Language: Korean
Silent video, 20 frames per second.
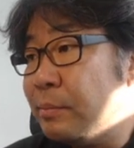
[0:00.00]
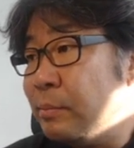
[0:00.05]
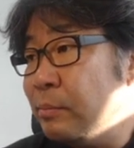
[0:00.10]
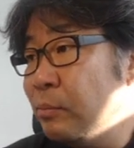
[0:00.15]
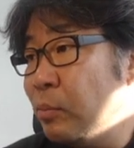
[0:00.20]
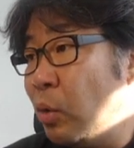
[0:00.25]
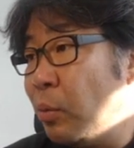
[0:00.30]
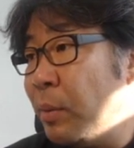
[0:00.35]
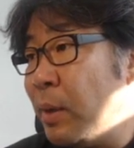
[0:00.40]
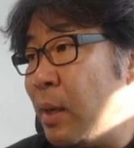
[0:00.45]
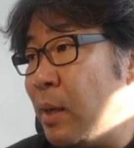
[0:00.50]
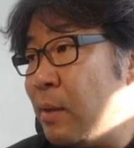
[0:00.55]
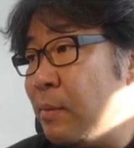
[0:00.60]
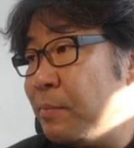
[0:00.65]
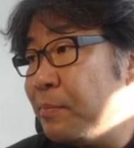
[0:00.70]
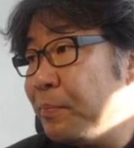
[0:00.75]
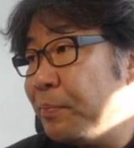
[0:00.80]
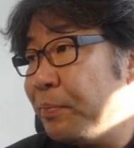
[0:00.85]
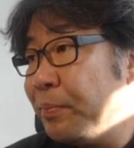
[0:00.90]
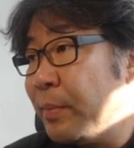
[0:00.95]
보면
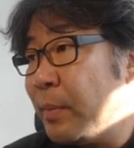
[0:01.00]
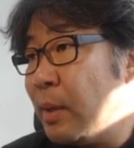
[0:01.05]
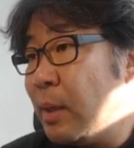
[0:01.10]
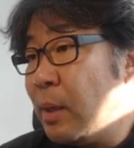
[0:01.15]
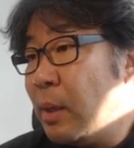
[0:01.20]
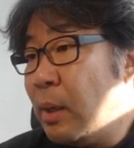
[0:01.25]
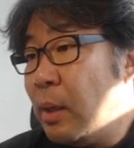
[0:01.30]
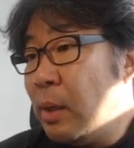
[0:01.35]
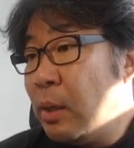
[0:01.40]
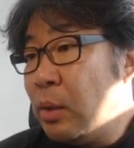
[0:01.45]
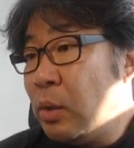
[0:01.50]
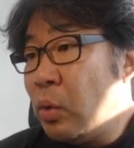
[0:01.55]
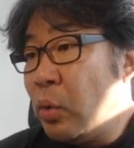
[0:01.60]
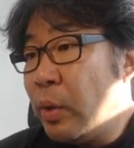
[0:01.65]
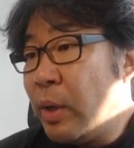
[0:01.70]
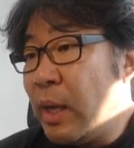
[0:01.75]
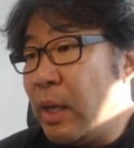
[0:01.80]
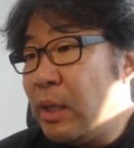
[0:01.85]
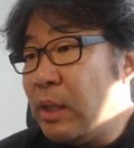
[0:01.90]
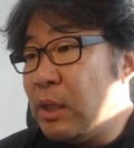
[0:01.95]

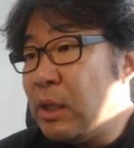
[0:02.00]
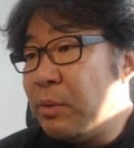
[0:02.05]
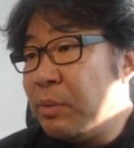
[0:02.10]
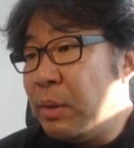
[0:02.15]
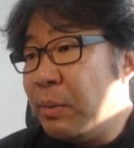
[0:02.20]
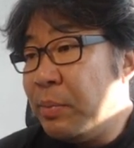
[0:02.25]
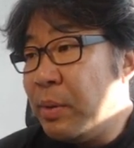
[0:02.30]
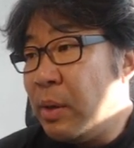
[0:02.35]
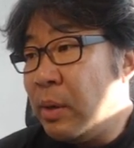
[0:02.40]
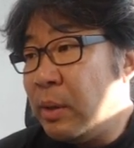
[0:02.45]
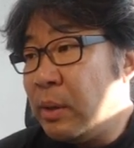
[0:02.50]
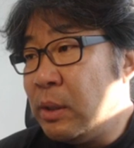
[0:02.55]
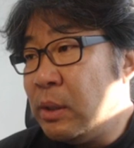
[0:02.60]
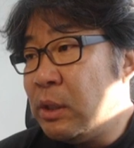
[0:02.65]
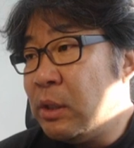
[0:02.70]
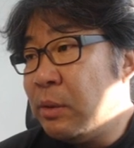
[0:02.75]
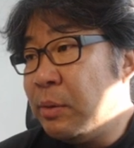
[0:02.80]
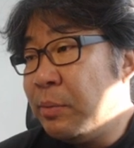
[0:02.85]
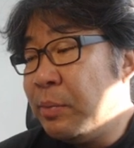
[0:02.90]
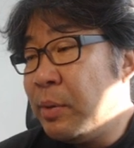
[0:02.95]
요게 22평,
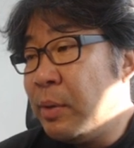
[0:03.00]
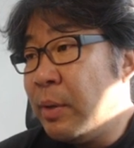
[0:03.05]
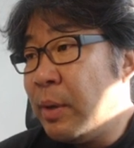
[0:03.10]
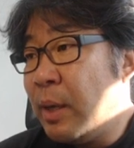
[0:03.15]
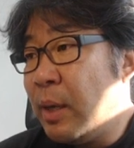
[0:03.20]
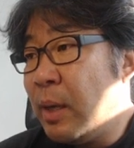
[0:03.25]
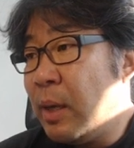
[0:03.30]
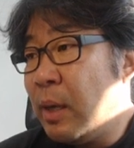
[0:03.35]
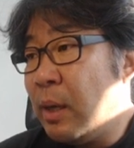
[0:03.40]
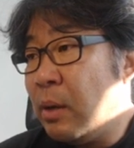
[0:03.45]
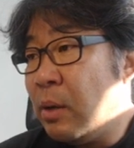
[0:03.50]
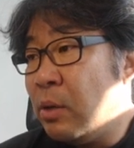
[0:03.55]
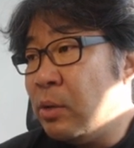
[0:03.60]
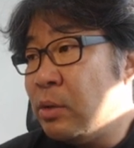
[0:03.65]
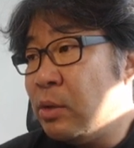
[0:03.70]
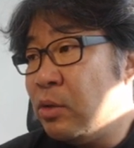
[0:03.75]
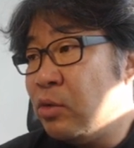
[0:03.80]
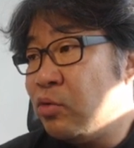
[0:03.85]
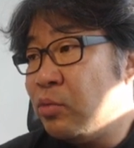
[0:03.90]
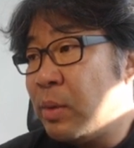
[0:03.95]
22평에
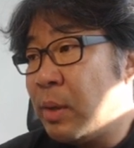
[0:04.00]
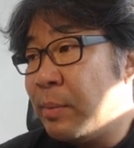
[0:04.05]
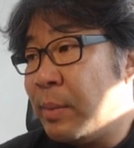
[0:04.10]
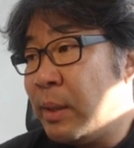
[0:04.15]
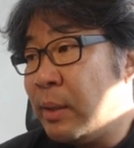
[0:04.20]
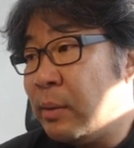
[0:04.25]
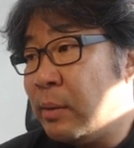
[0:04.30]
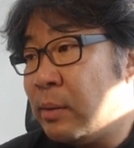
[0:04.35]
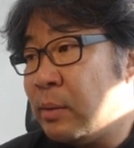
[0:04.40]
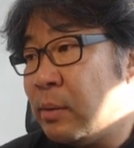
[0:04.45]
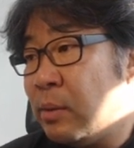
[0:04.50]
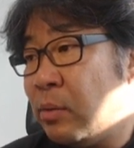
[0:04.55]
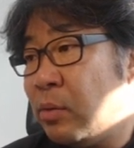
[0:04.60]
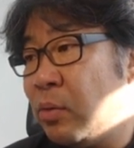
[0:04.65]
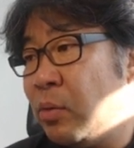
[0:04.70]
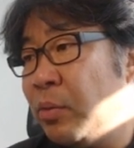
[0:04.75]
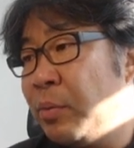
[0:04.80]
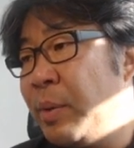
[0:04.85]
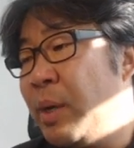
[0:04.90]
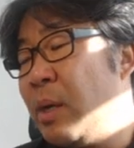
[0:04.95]
거실 주방만 있는 거죠. 어떻게
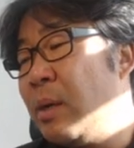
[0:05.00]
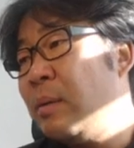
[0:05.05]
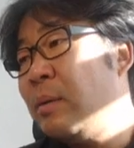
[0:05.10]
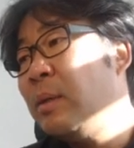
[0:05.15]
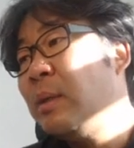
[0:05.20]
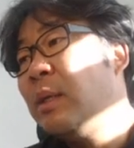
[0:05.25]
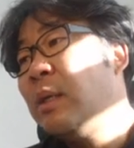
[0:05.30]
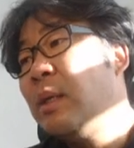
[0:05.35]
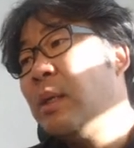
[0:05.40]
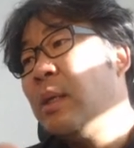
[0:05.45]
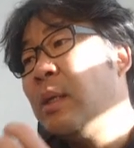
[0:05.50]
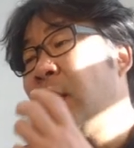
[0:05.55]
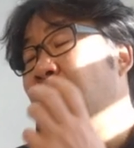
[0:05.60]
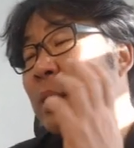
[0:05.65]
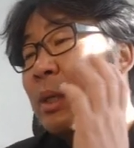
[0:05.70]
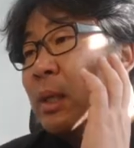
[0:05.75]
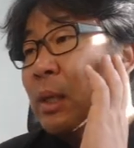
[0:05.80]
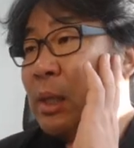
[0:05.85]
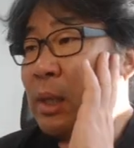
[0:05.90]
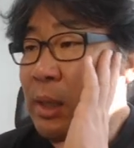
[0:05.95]
보면
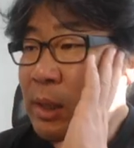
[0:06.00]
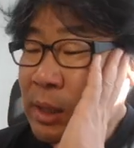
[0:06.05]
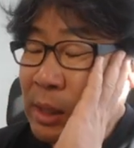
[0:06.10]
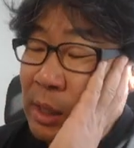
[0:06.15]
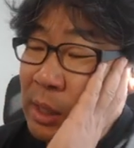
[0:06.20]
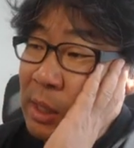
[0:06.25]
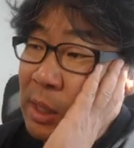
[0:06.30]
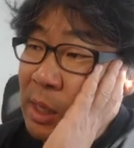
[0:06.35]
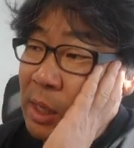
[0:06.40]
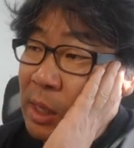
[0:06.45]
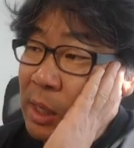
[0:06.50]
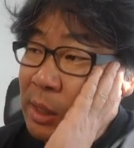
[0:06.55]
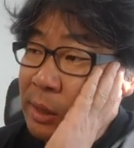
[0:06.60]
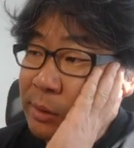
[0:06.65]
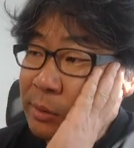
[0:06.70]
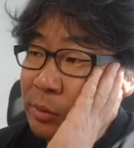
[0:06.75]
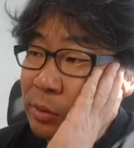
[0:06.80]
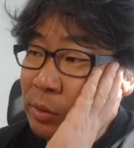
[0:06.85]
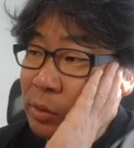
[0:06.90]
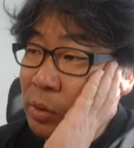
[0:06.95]

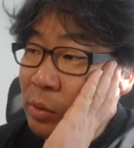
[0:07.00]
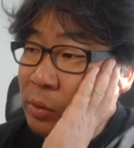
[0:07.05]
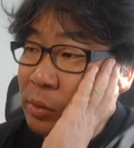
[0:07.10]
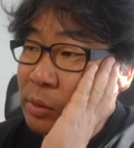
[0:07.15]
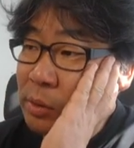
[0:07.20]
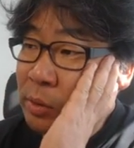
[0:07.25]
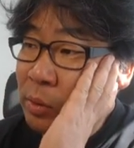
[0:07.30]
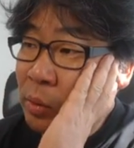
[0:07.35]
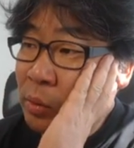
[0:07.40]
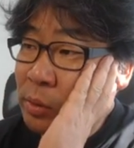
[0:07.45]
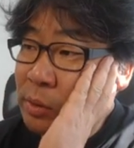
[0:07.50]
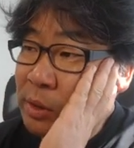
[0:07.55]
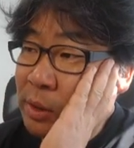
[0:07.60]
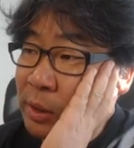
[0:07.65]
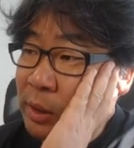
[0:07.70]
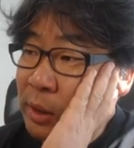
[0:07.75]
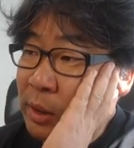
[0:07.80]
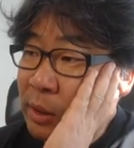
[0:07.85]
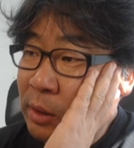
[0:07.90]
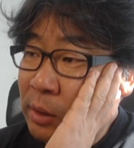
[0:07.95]
약간 통,
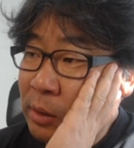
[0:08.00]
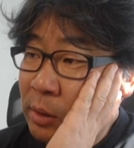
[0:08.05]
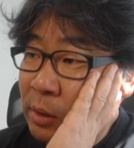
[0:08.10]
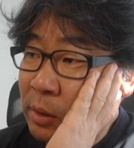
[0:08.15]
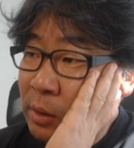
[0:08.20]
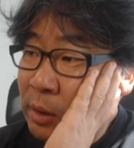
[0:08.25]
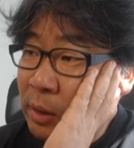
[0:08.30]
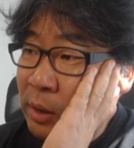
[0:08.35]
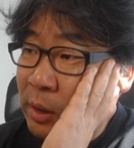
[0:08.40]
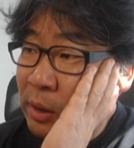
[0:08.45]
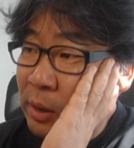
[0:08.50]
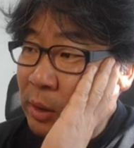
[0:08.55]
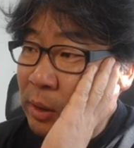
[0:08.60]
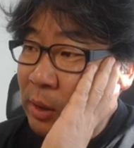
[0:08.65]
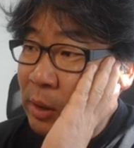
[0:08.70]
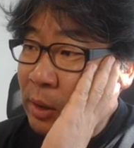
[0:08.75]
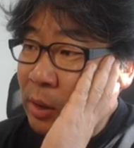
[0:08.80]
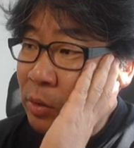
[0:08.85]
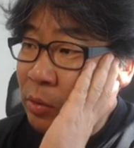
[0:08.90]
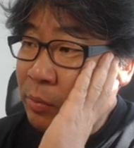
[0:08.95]
동선이 이렇게
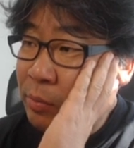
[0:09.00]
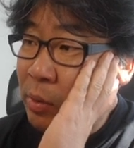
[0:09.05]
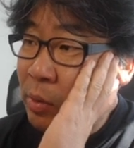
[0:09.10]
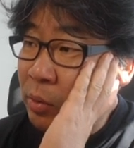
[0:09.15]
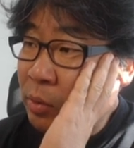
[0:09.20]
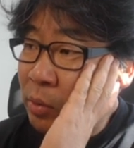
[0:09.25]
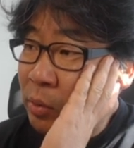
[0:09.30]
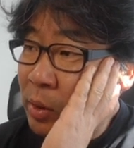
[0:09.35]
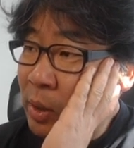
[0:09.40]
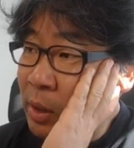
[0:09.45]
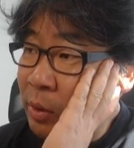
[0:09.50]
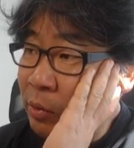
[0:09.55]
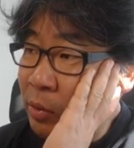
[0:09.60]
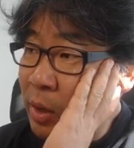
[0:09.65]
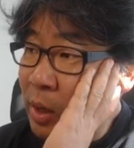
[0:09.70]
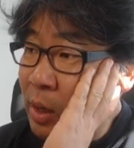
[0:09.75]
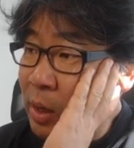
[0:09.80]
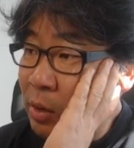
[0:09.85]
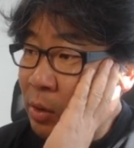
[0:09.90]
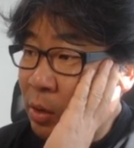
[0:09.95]
길게 복도가
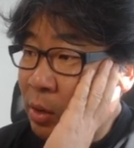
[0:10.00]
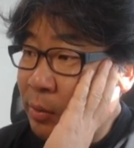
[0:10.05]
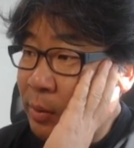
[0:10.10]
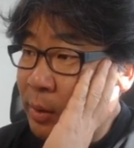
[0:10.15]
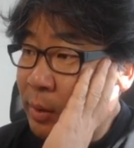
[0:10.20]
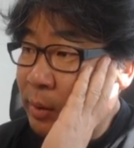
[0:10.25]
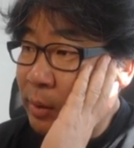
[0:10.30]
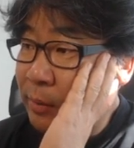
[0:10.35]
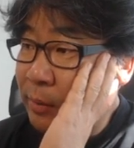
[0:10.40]
꽤 넓어요.